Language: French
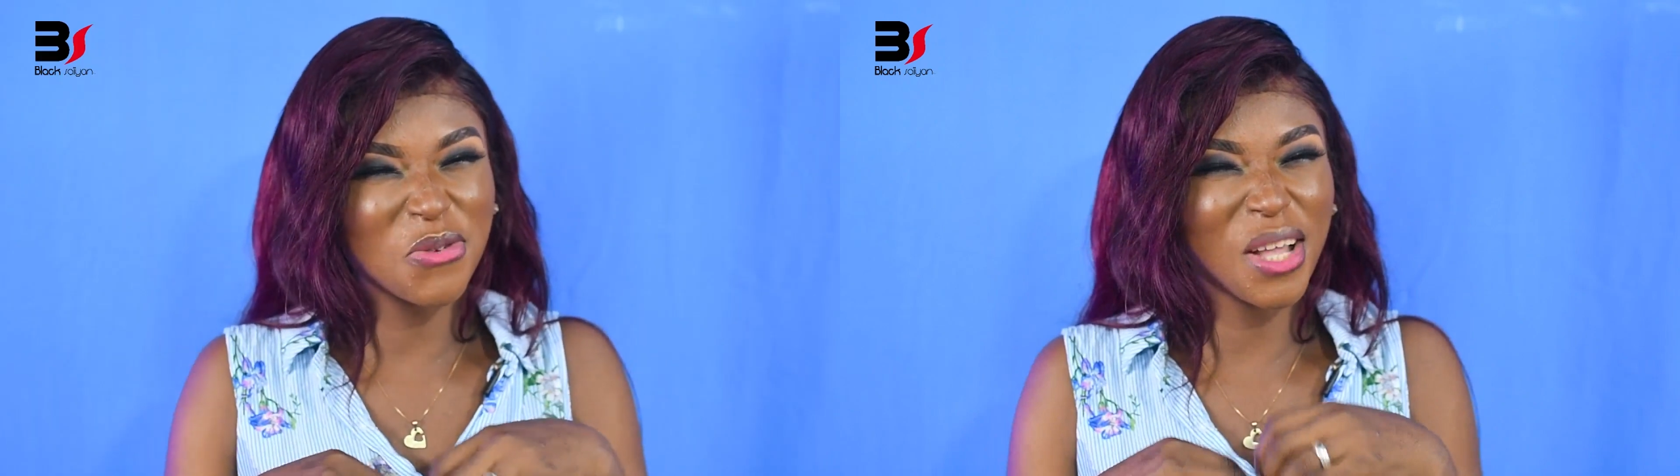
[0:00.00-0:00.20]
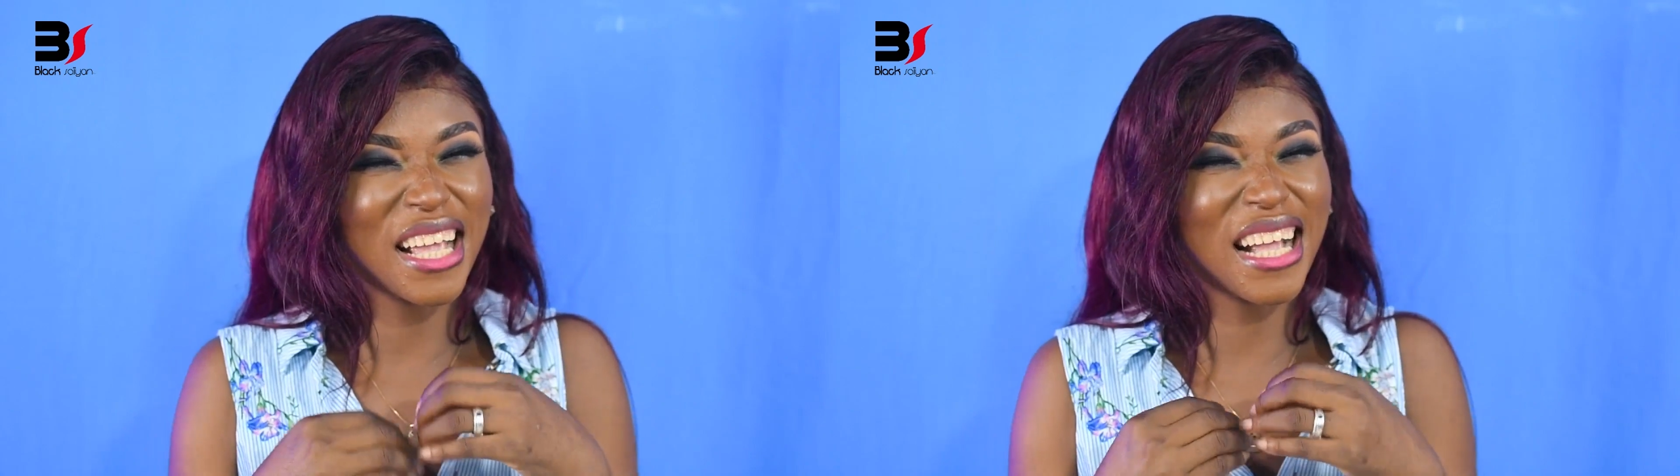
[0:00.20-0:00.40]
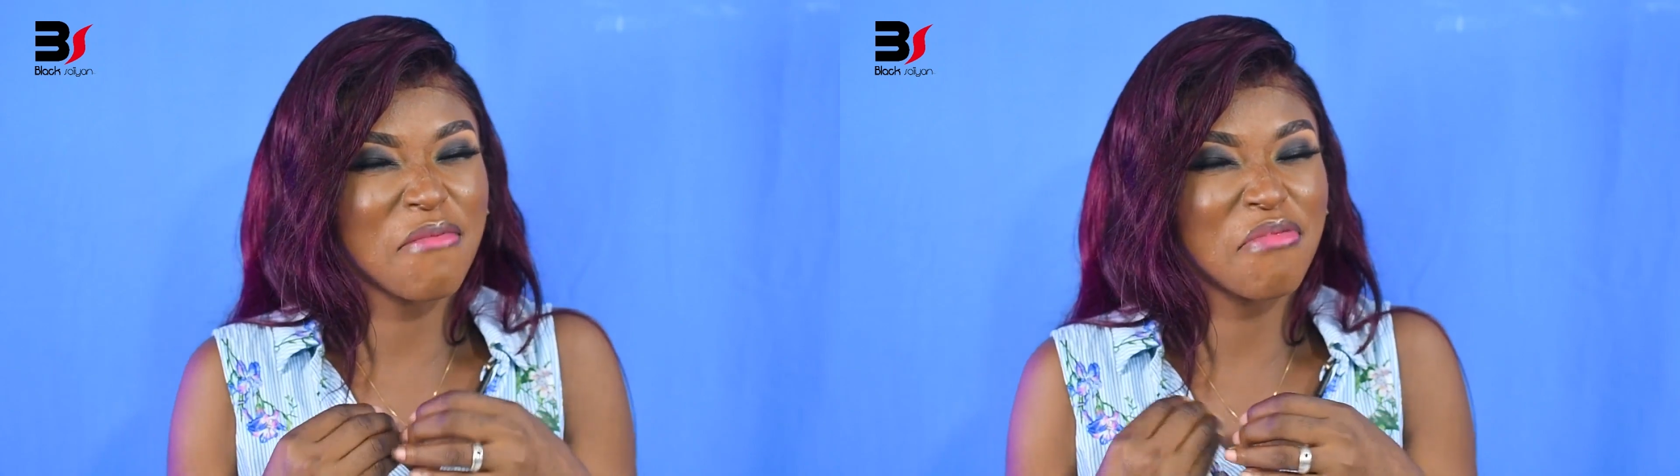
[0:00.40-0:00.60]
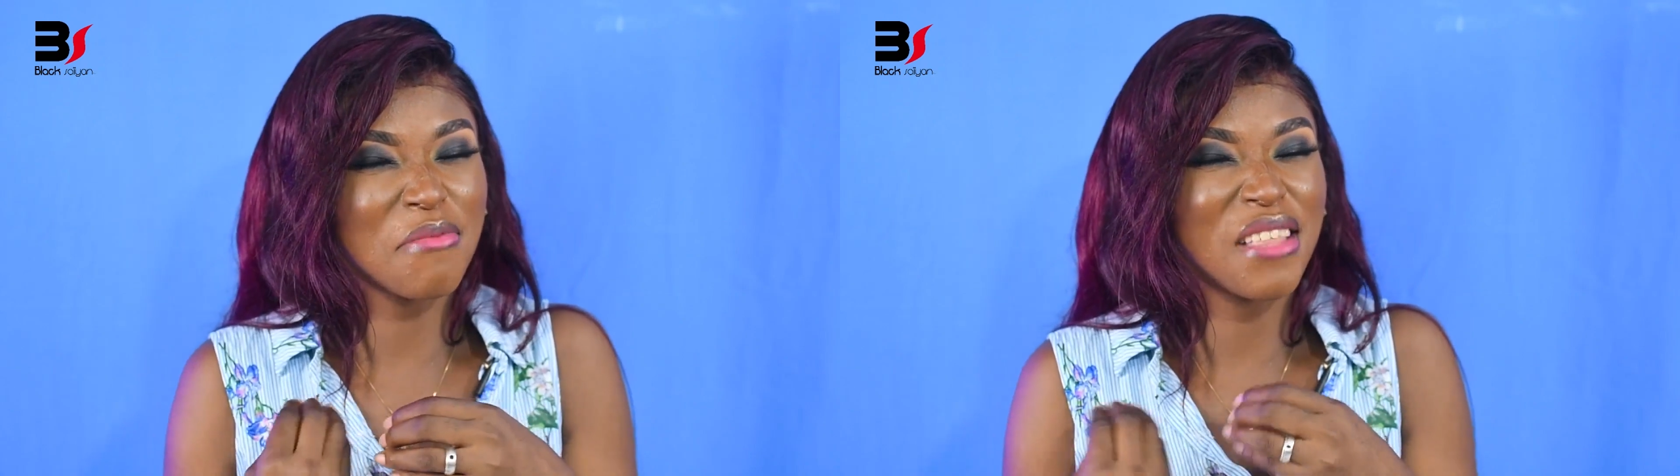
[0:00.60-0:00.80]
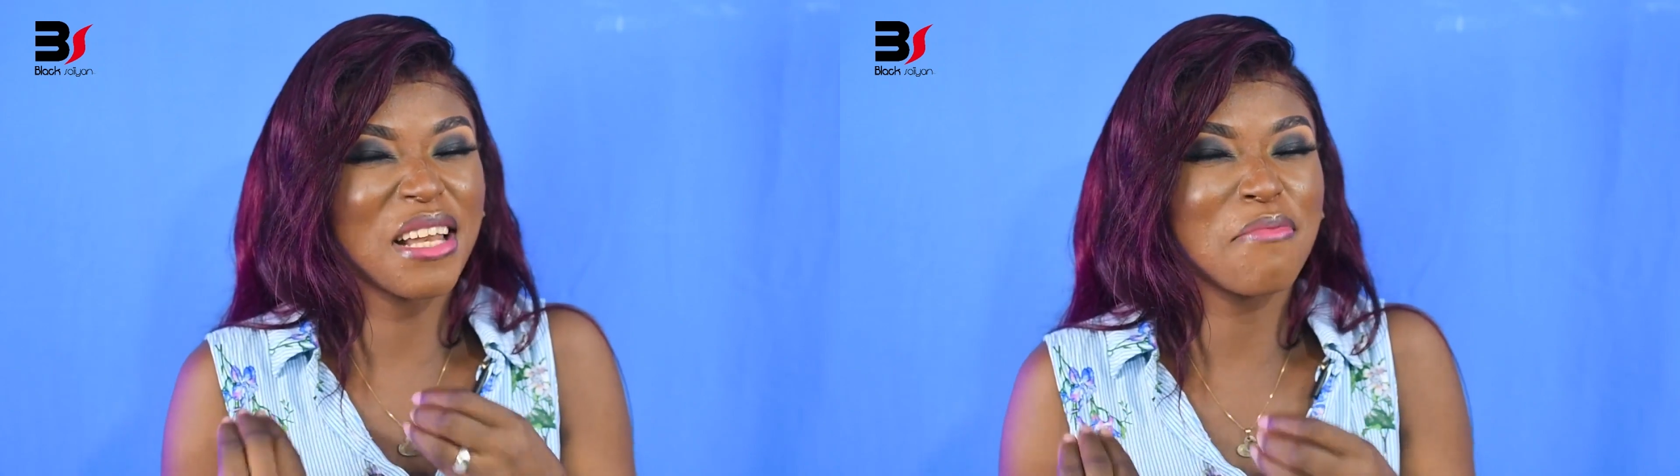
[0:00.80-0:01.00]
mais ils sont
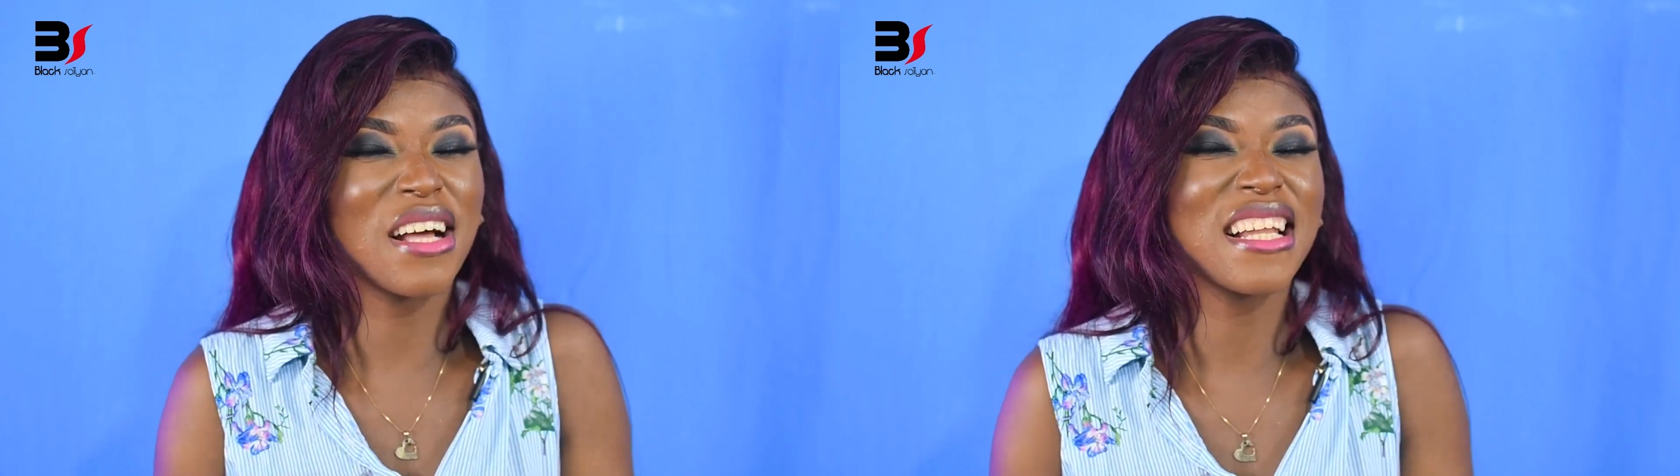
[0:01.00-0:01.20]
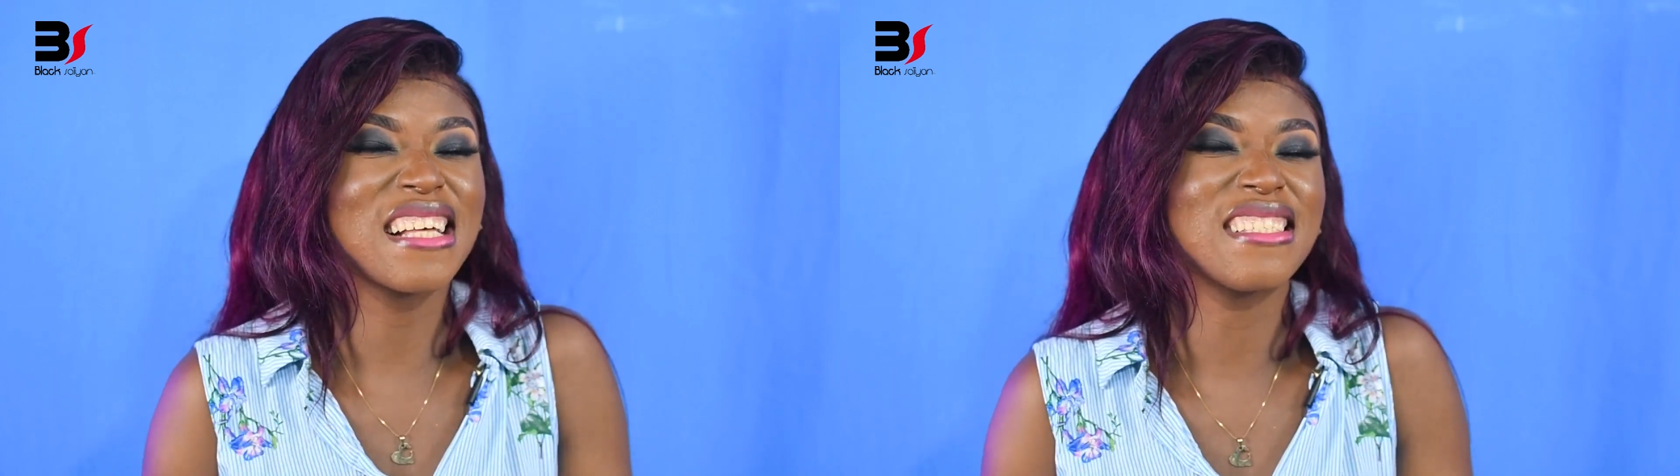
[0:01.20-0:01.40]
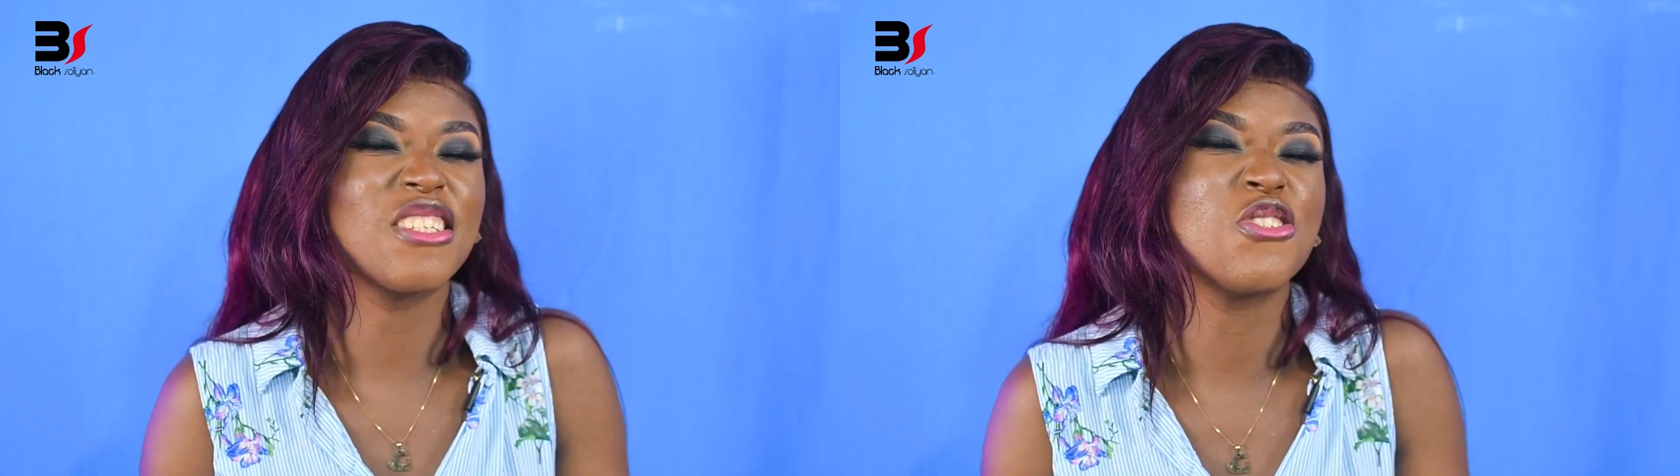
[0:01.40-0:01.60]
incapables d'aller parler